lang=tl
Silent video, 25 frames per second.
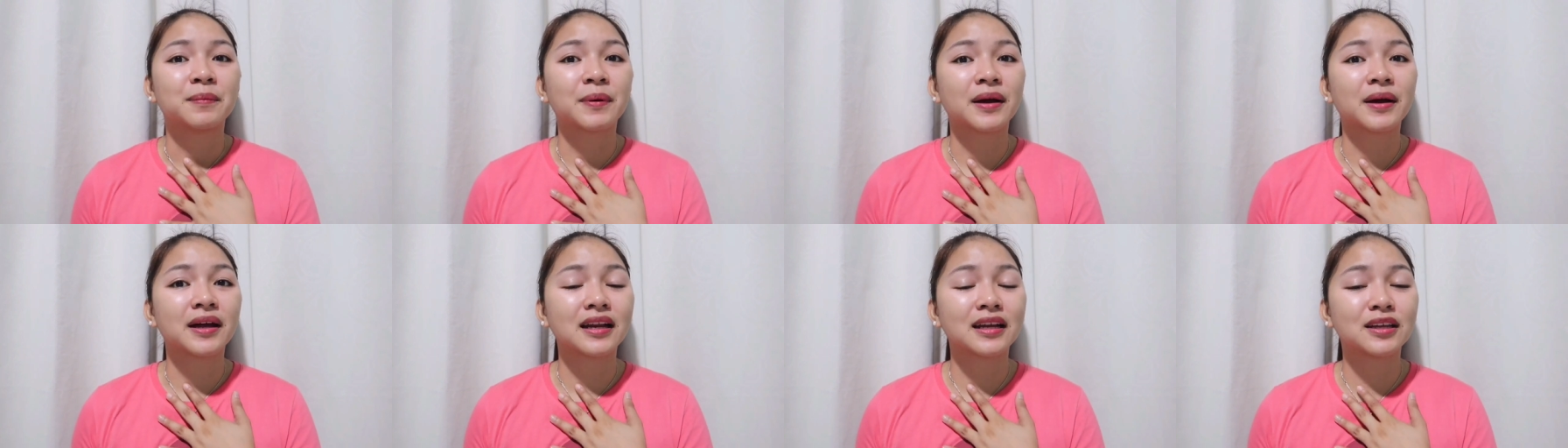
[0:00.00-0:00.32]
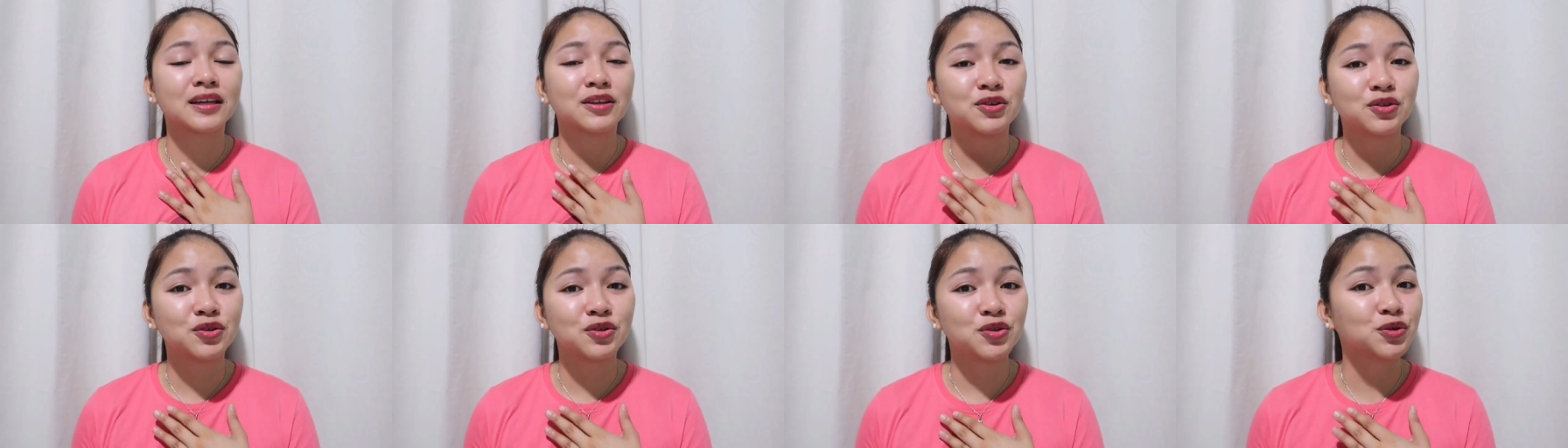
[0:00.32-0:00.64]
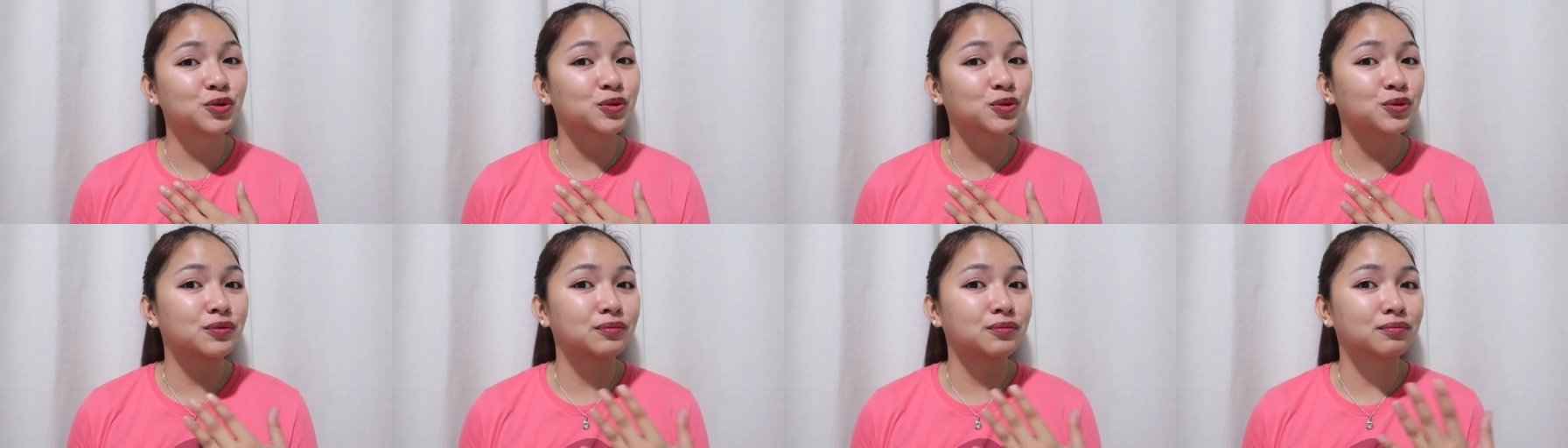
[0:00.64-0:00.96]
parang
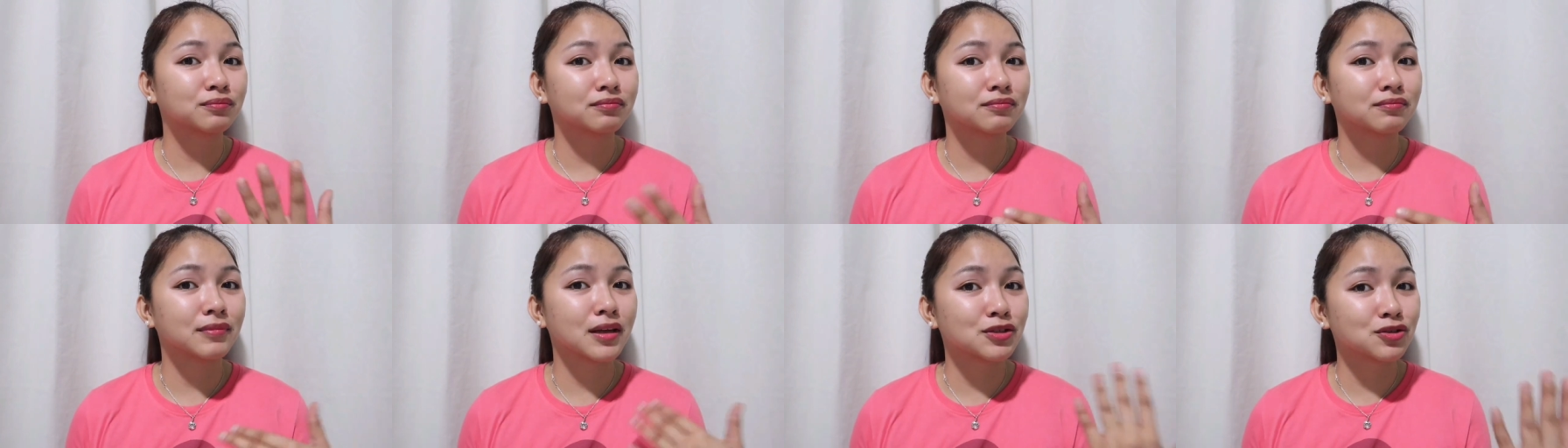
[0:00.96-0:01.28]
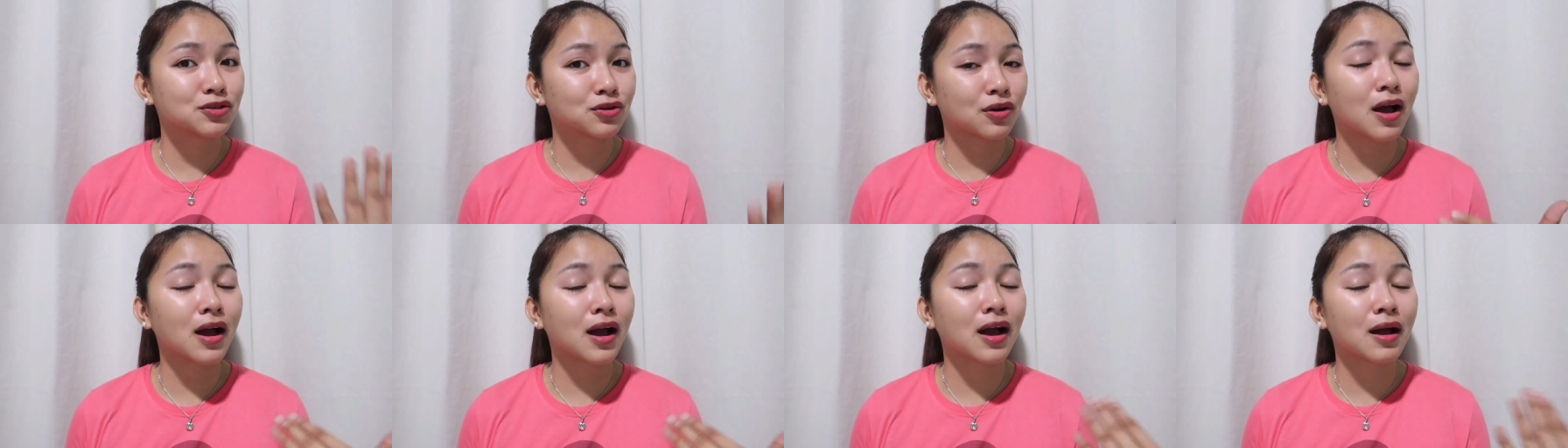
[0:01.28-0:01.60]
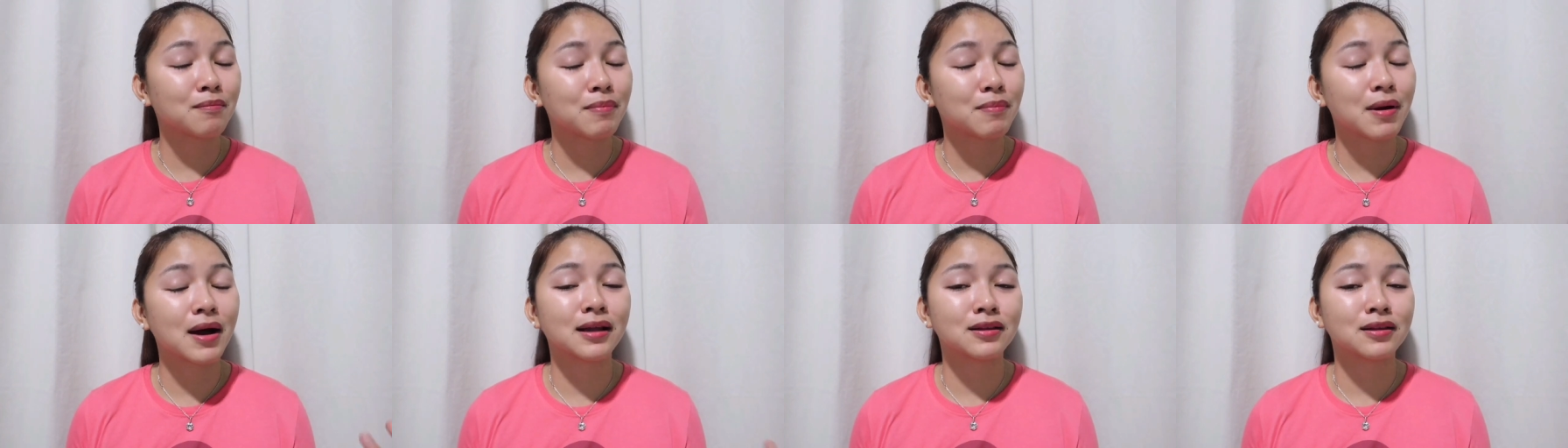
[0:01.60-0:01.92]
yun yung medyo
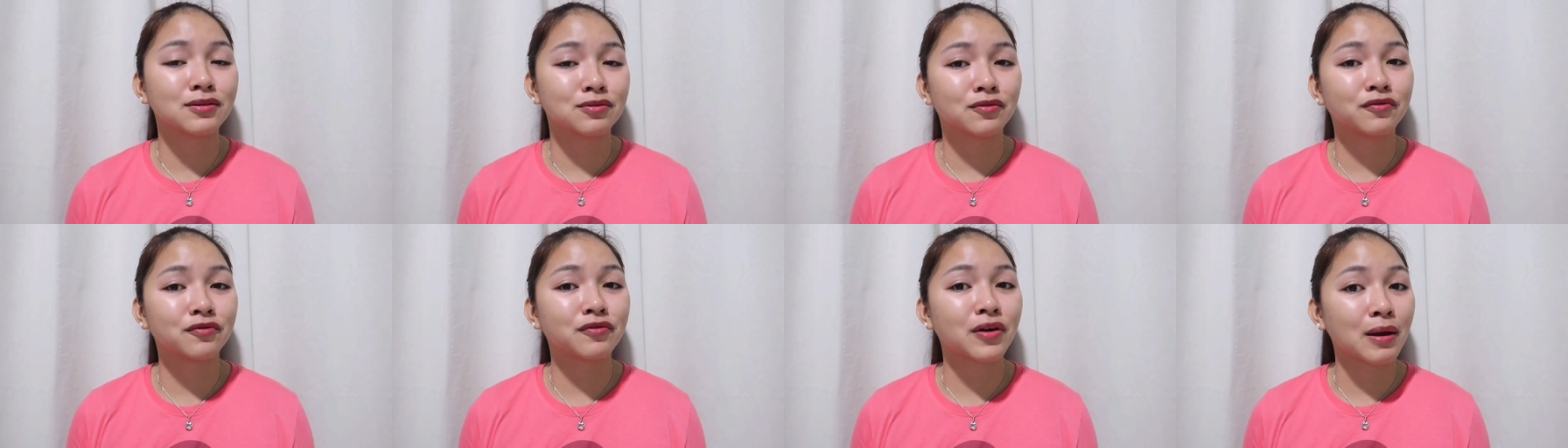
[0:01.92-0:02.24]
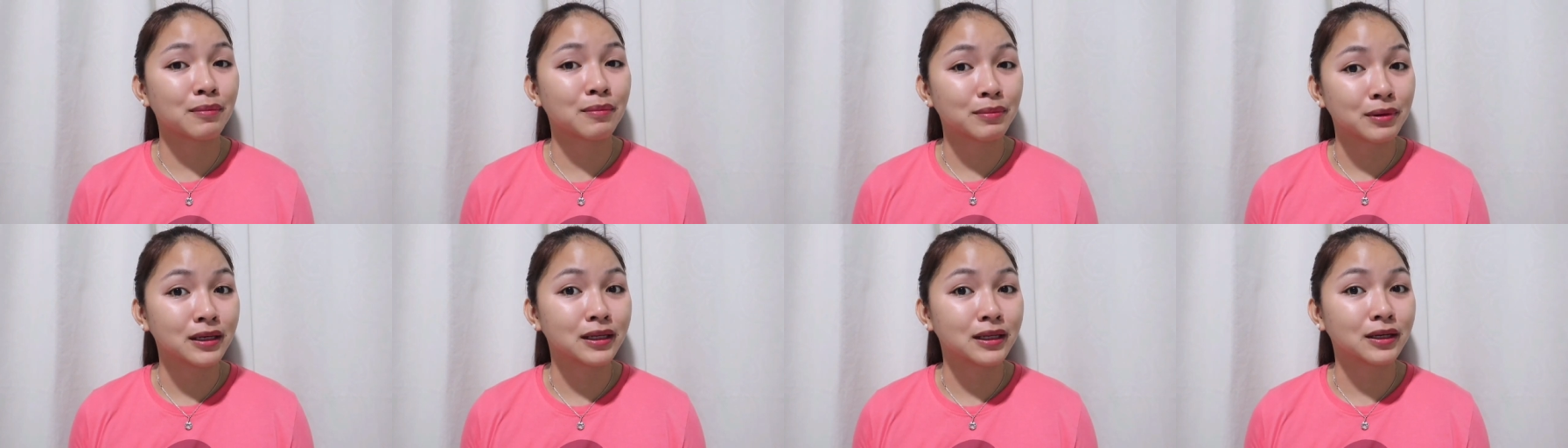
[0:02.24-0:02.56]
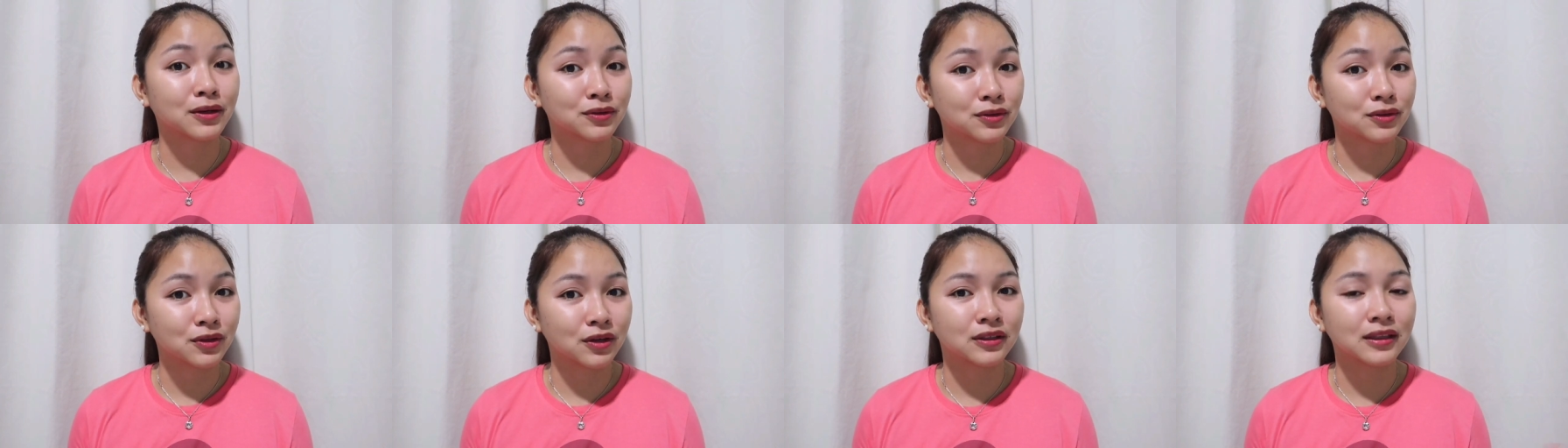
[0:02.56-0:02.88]
kakabahan yung
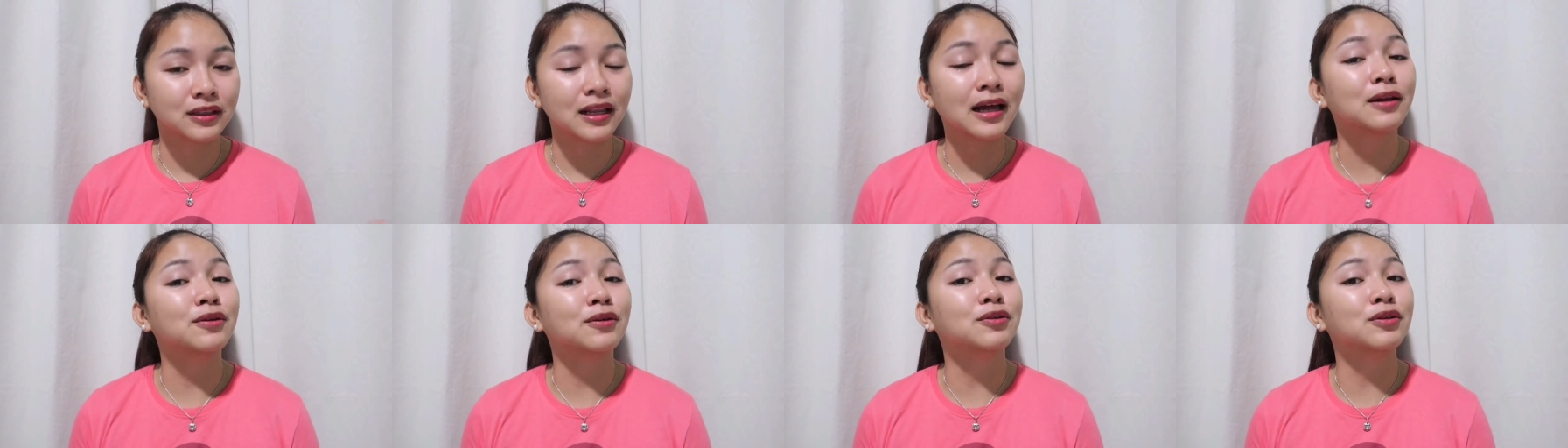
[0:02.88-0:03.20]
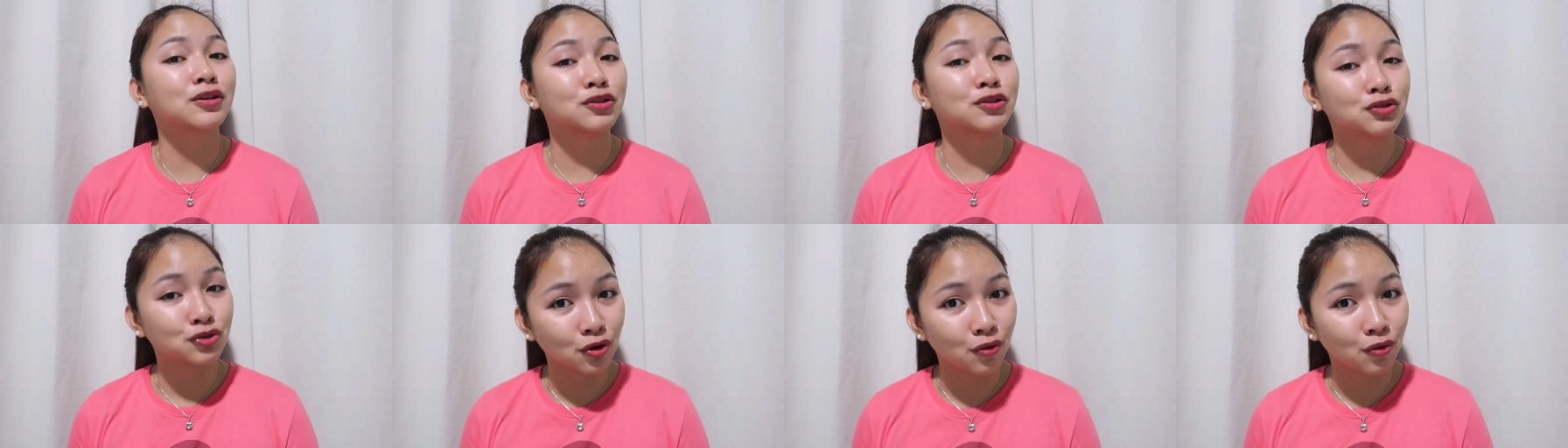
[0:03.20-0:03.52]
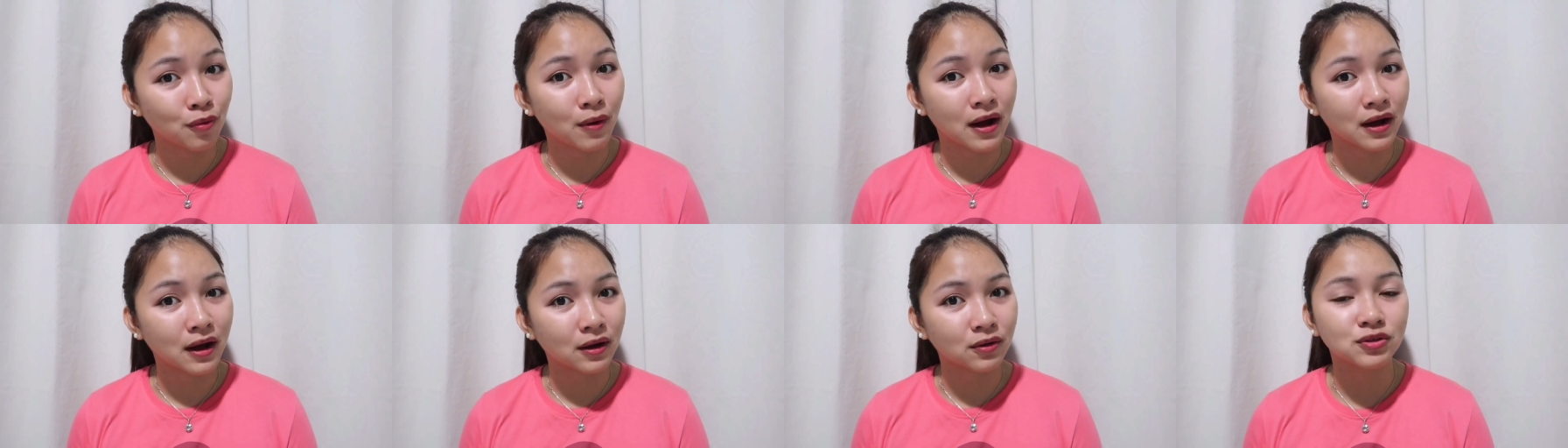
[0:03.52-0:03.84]
family ko doon, lalo na yung
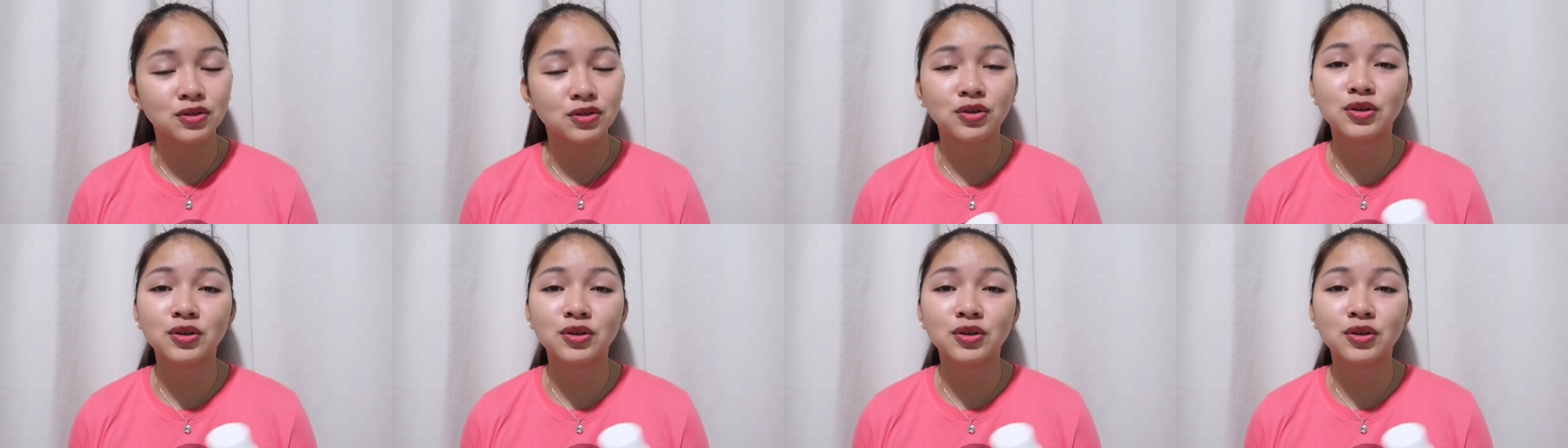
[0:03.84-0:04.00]
jowa